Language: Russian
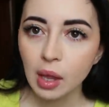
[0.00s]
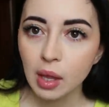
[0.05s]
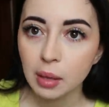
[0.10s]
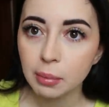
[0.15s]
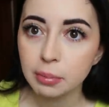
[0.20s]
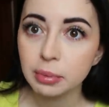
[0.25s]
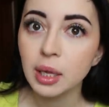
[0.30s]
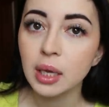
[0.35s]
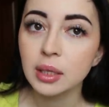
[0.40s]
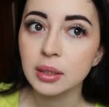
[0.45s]
и
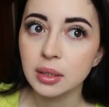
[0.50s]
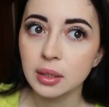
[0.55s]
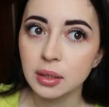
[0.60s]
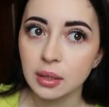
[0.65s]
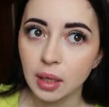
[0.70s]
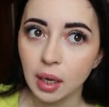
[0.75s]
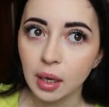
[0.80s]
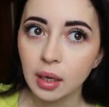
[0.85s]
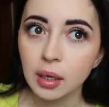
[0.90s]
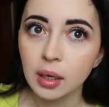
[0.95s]
платят
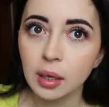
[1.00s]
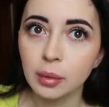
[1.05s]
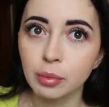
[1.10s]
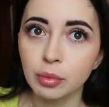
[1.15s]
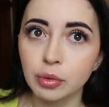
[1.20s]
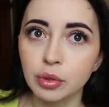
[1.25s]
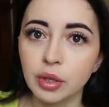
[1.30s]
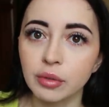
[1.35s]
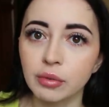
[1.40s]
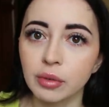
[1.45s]
так, как
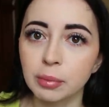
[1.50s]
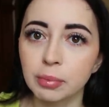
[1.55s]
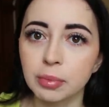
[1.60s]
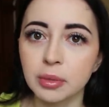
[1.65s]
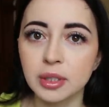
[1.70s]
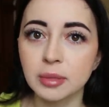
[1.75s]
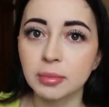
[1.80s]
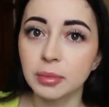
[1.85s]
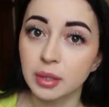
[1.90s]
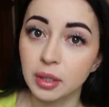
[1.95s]
будто вы
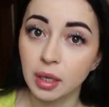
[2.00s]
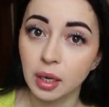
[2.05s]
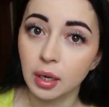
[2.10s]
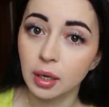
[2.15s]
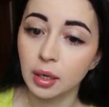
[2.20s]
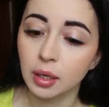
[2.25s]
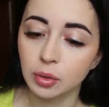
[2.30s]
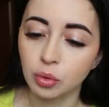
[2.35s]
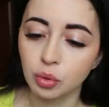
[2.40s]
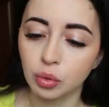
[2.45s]

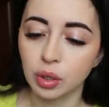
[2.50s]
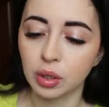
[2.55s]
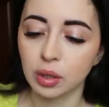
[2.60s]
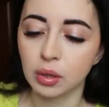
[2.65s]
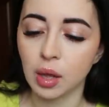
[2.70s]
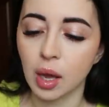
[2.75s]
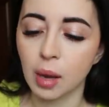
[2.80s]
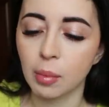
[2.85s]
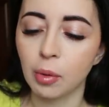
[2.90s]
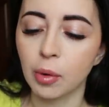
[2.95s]
просмотрели эту
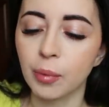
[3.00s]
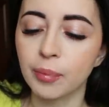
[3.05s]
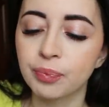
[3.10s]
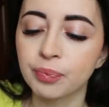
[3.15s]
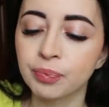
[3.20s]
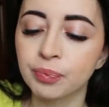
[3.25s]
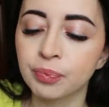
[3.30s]
рекламу.